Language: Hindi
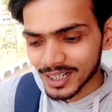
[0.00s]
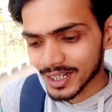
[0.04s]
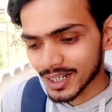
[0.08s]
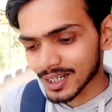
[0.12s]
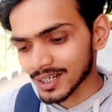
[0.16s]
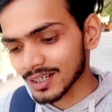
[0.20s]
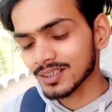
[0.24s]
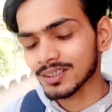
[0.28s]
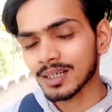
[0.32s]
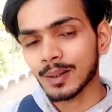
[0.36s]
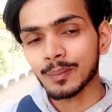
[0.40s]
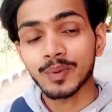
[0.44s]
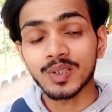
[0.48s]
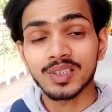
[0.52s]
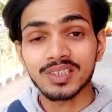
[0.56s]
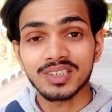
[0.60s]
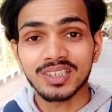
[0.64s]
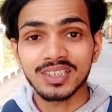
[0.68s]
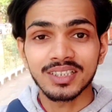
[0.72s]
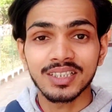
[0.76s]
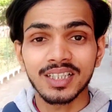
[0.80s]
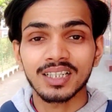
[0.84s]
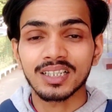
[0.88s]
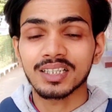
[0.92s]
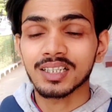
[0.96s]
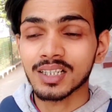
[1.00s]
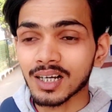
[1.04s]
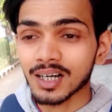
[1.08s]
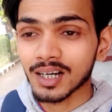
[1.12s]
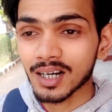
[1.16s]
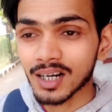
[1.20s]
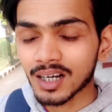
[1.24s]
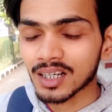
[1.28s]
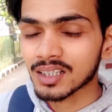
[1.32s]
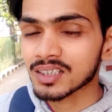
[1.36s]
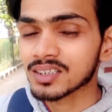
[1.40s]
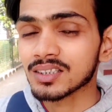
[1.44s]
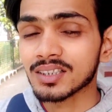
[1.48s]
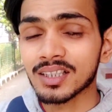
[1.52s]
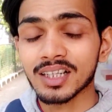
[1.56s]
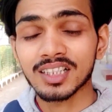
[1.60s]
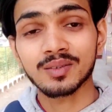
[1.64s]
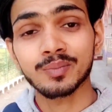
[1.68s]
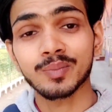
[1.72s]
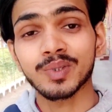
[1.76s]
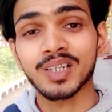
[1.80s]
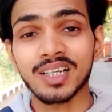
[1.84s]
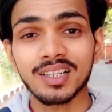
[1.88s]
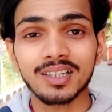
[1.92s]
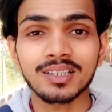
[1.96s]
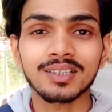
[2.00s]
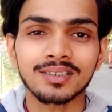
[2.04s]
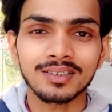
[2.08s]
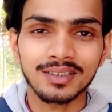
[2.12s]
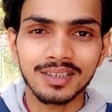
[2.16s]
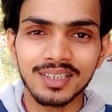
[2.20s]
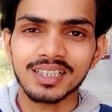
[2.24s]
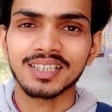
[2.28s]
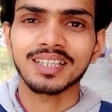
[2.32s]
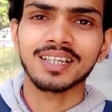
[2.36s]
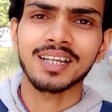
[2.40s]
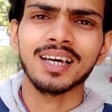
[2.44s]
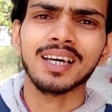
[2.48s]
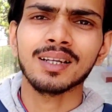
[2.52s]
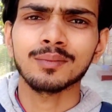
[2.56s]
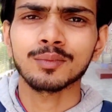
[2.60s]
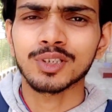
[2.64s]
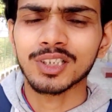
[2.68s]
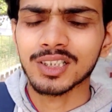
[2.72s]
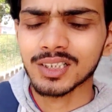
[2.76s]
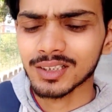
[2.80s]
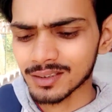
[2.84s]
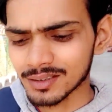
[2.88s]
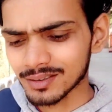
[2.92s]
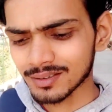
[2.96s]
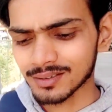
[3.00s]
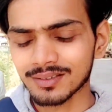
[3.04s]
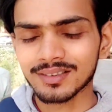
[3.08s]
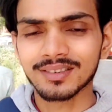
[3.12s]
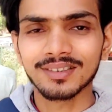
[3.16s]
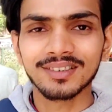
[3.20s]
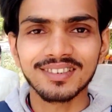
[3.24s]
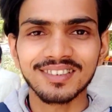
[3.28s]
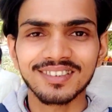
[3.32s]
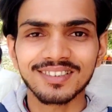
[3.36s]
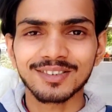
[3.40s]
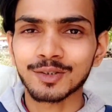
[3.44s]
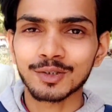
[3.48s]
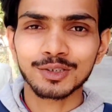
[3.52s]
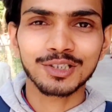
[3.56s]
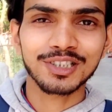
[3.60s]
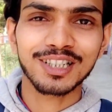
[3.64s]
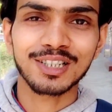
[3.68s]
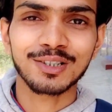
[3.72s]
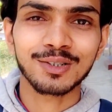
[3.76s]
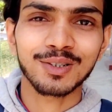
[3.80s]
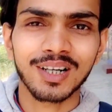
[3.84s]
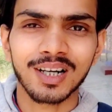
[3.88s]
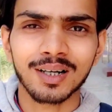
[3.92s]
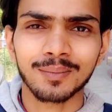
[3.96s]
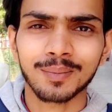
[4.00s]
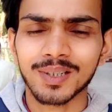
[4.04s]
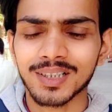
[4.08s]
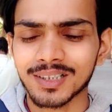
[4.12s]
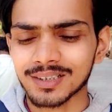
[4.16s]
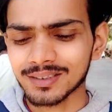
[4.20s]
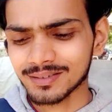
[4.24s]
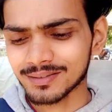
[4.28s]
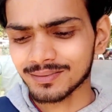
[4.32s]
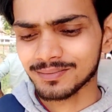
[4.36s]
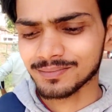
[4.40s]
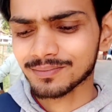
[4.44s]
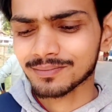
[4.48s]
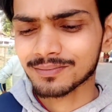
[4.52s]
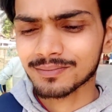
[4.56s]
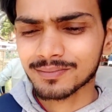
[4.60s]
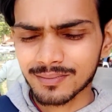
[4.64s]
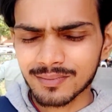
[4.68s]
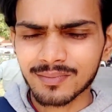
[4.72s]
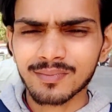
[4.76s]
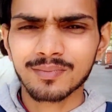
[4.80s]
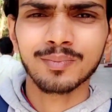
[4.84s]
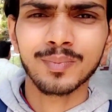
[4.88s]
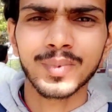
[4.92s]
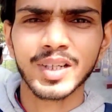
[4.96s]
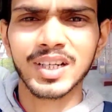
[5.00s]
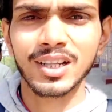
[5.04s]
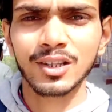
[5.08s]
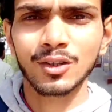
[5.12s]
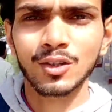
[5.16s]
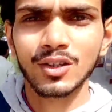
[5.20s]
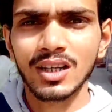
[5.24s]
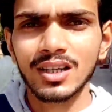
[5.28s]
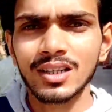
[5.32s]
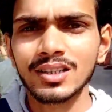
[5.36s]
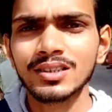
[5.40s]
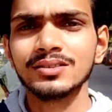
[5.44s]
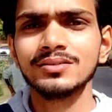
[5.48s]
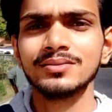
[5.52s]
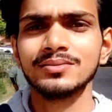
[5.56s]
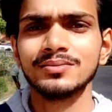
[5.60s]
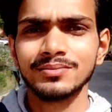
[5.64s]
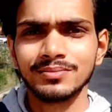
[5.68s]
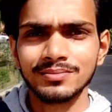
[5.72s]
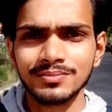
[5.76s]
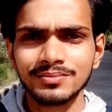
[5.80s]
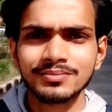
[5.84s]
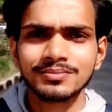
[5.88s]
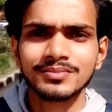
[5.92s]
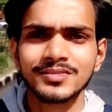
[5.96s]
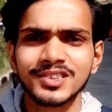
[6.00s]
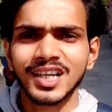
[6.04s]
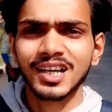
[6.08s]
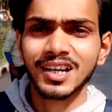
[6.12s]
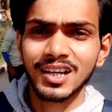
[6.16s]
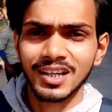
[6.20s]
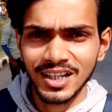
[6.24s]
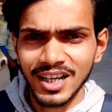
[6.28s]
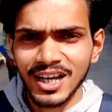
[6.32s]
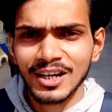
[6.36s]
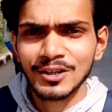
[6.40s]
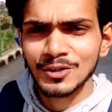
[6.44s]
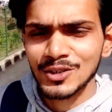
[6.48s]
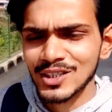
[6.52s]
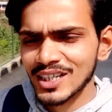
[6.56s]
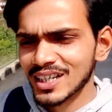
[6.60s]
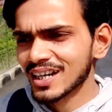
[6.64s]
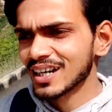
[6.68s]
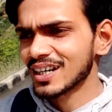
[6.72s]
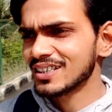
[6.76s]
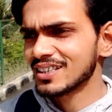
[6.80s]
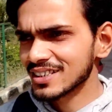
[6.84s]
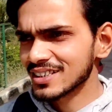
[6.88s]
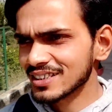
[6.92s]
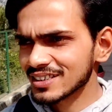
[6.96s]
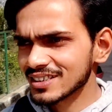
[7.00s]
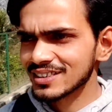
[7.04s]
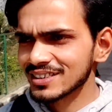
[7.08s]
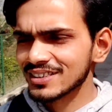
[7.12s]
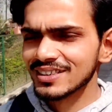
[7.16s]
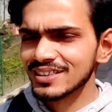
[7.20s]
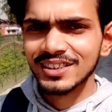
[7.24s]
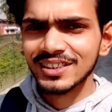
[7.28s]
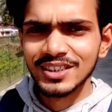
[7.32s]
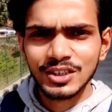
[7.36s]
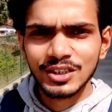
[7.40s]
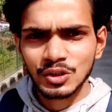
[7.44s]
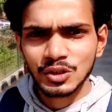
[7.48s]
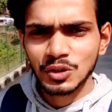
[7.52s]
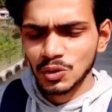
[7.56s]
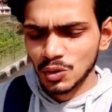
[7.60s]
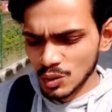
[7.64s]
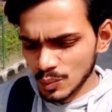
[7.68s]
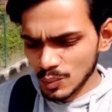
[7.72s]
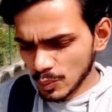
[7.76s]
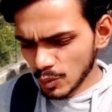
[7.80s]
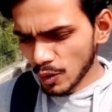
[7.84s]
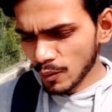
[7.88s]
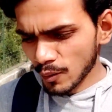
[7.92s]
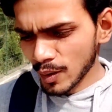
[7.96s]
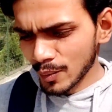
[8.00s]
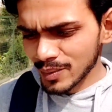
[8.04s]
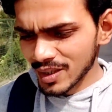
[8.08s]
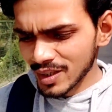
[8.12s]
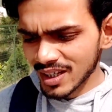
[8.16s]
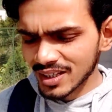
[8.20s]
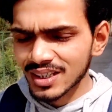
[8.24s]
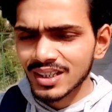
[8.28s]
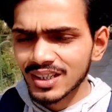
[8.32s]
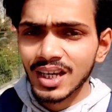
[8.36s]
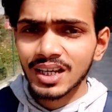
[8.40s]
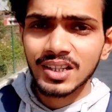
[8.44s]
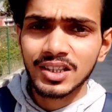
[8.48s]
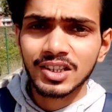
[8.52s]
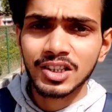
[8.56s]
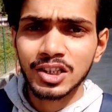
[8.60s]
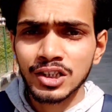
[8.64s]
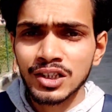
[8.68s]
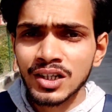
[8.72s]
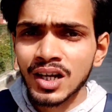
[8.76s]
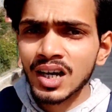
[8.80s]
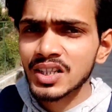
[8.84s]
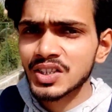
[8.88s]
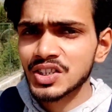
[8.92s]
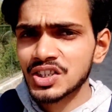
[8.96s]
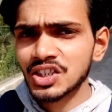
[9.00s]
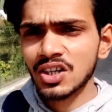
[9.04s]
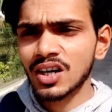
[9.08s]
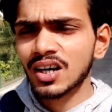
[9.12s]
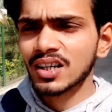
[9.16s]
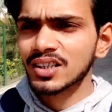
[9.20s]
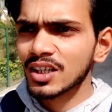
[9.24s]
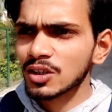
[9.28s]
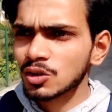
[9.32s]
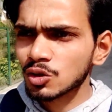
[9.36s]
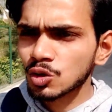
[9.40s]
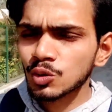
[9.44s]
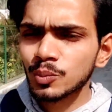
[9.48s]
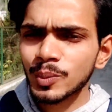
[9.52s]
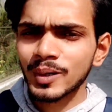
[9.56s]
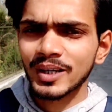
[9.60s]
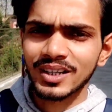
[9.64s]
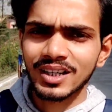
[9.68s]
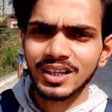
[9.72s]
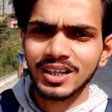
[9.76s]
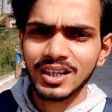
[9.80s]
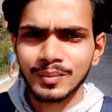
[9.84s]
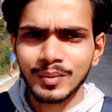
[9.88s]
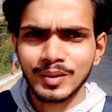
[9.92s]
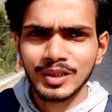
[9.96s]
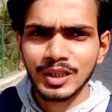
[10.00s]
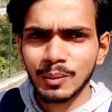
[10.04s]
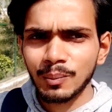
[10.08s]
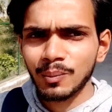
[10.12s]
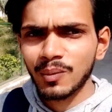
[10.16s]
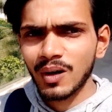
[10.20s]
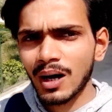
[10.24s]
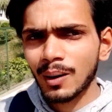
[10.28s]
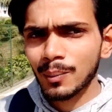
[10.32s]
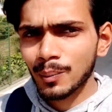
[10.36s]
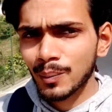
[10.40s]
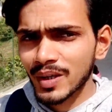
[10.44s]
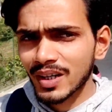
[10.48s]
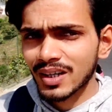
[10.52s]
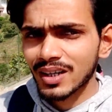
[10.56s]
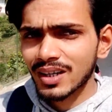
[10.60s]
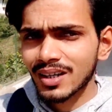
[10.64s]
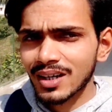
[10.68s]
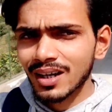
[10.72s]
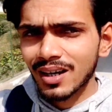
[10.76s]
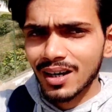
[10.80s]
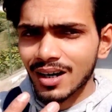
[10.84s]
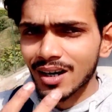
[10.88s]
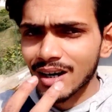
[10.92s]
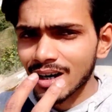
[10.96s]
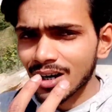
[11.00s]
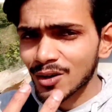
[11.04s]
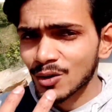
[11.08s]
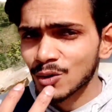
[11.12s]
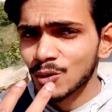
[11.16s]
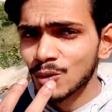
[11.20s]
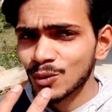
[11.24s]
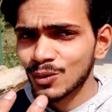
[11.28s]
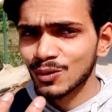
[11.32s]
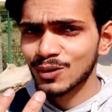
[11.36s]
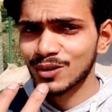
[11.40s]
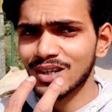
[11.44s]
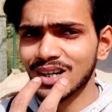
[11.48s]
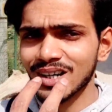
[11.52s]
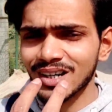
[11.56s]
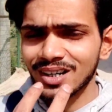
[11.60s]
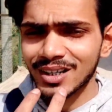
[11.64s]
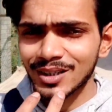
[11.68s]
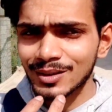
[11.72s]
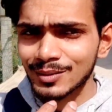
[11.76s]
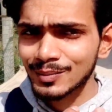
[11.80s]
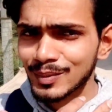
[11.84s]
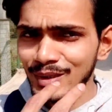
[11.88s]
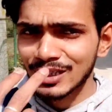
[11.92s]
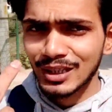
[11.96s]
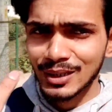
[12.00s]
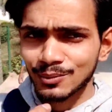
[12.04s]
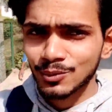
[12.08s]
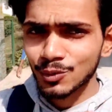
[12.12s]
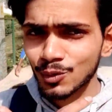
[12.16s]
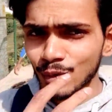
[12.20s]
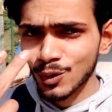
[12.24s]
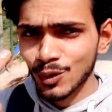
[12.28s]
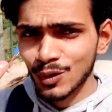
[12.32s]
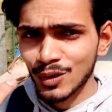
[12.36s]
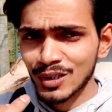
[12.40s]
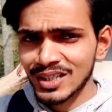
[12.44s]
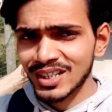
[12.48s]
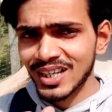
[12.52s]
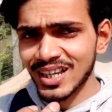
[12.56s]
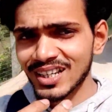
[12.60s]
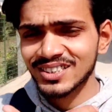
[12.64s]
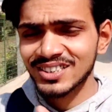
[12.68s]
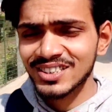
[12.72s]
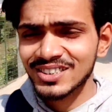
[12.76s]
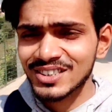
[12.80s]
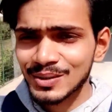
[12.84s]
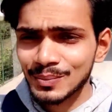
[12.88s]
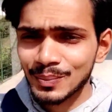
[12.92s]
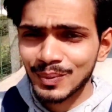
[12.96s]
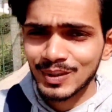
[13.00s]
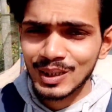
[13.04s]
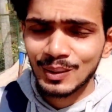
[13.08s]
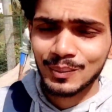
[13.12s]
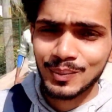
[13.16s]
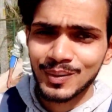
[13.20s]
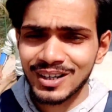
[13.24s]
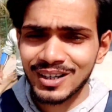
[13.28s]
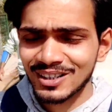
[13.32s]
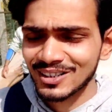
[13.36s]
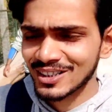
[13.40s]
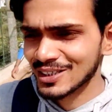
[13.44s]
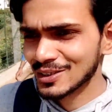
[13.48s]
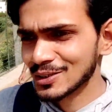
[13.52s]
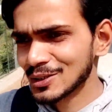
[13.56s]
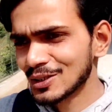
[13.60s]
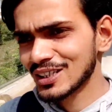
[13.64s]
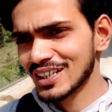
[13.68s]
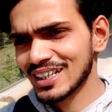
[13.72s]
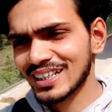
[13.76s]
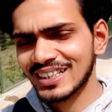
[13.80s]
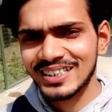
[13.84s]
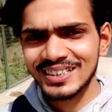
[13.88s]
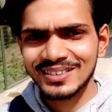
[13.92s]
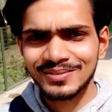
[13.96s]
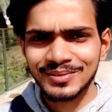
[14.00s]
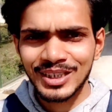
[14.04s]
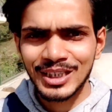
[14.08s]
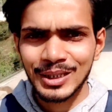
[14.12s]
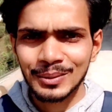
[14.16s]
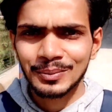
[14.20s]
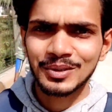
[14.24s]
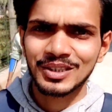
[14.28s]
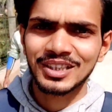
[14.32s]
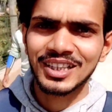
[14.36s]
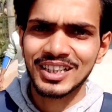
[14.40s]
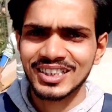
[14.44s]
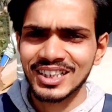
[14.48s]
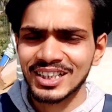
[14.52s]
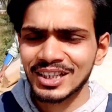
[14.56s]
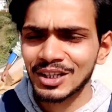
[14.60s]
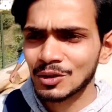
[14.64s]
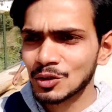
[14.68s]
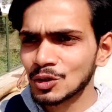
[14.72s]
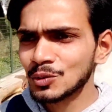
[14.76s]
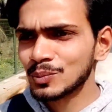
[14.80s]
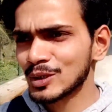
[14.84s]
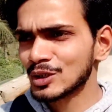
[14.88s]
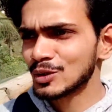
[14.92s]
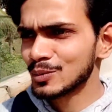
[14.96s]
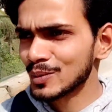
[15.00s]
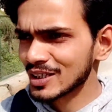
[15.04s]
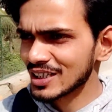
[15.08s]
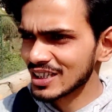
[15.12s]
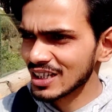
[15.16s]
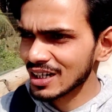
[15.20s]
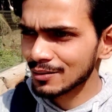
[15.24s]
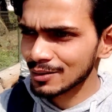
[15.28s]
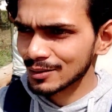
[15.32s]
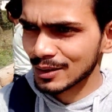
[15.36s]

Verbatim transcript: लेना अपने ज़िंदगी का दस मिनट दे देना यार मुझे कुछ नहीं होगा आपका मेरा थोड़ा कल्याण हो जाएगा आई थिंक सो so, प्रॉब्लम ये है कि यार इतना ज़्यादा धूप है ना मतलब आप मेरे आँखों का मतलब वो रिएक्शन से पता पा रहे होंगे कि मतलब इतना ज़्यादा धूप है जो मैं क्या